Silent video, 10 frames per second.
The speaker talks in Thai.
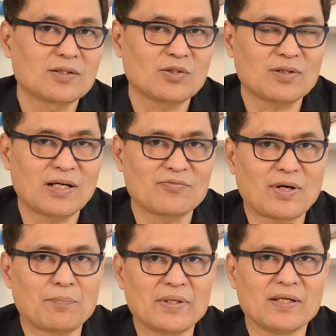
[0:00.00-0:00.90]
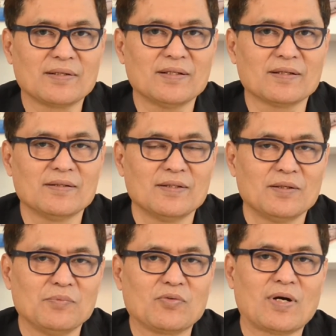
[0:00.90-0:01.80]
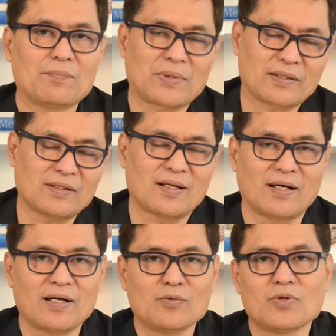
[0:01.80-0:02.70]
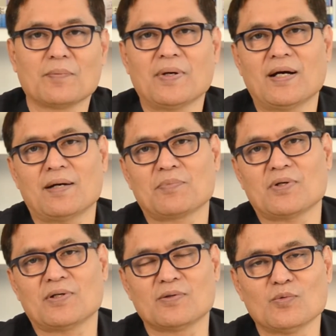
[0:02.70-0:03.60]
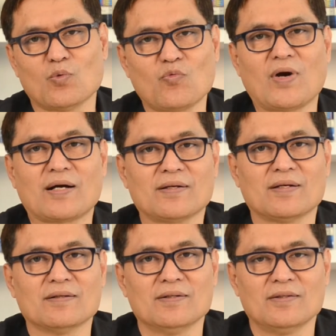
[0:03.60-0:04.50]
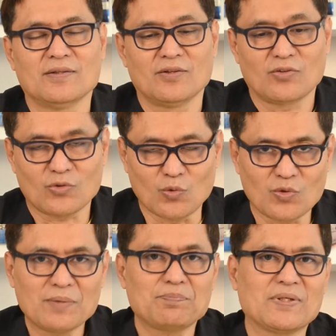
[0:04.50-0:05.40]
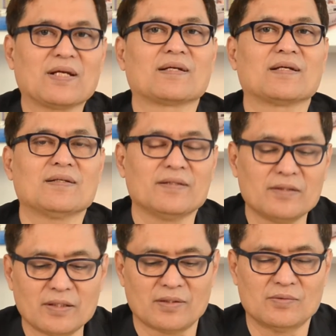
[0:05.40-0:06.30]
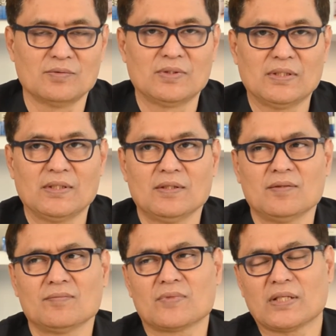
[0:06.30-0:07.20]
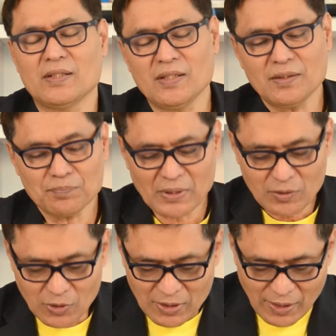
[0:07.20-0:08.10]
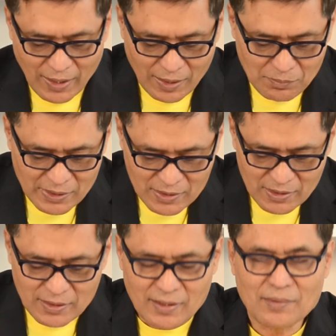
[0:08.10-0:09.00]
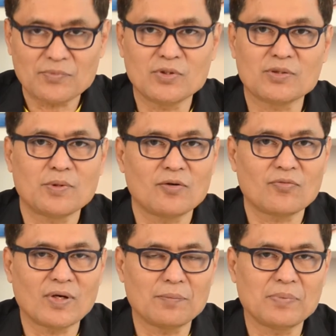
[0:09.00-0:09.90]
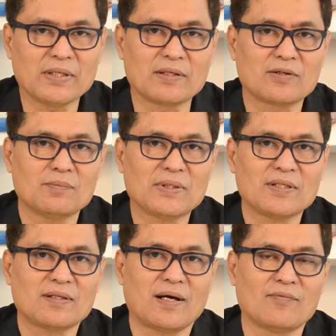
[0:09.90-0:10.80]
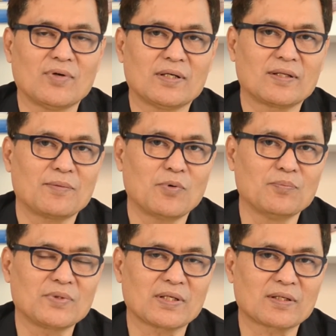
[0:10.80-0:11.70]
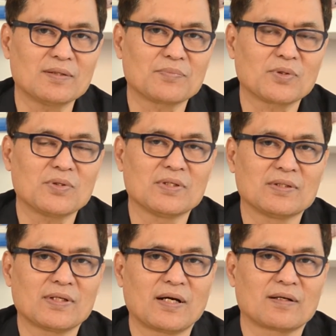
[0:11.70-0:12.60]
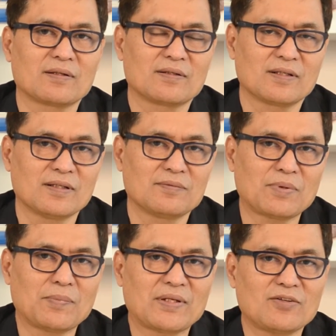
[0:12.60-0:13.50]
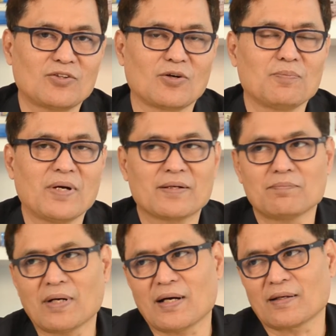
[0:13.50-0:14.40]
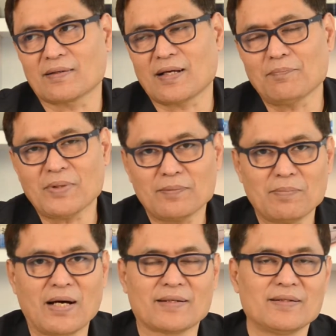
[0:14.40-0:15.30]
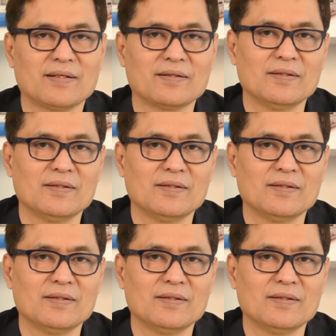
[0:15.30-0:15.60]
ต้องการฟังเพลงเนี่ยมีความปรารถนาคุณภาพของหูฟังเนี่ยสูงลิบขนาดนั้นเลยทีเดียว แต่ทีนี้มีคนถามมาเยอะนะครับ โดยเฉพาะแฟนเพจก็มักจะถามว่าถ้าผมจะเริ่มต้นจากเงินประมาณสัก 2,000 บาท 3,000 บาทเนี่ย